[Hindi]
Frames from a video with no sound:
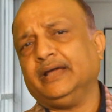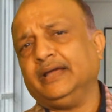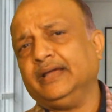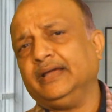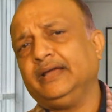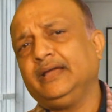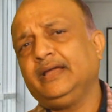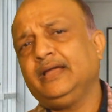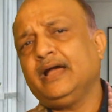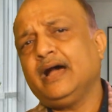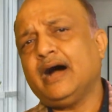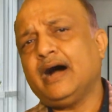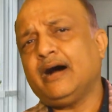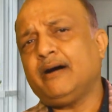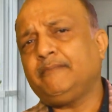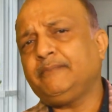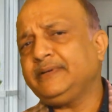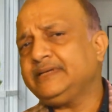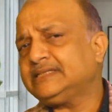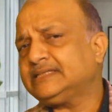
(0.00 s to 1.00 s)
है
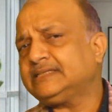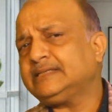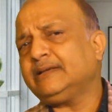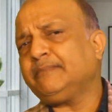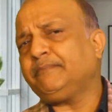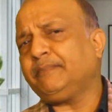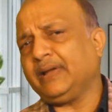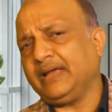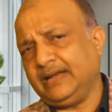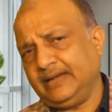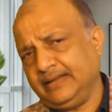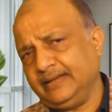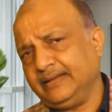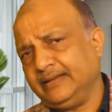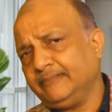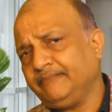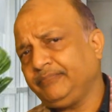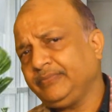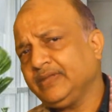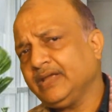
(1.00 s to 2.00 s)
आप इससे पहले
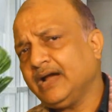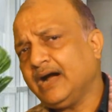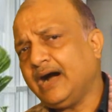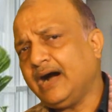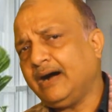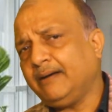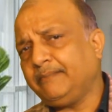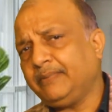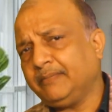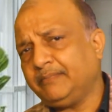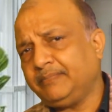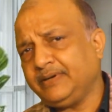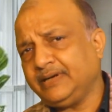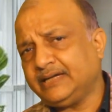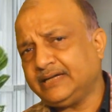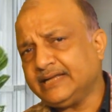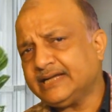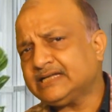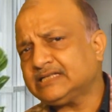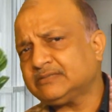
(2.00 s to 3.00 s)
आप अपनी
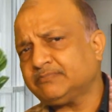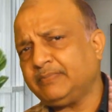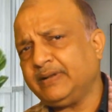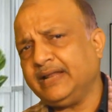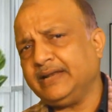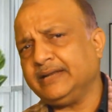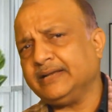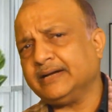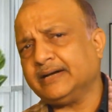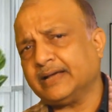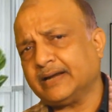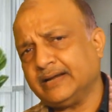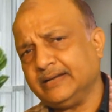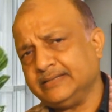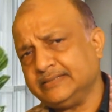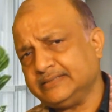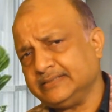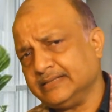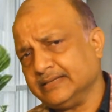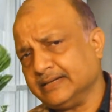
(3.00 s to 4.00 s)
टैक्स प्लानिंग कर
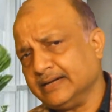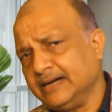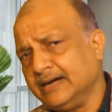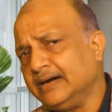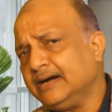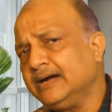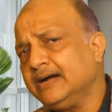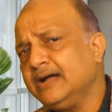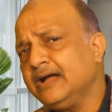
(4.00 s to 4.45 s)
लीजिएगा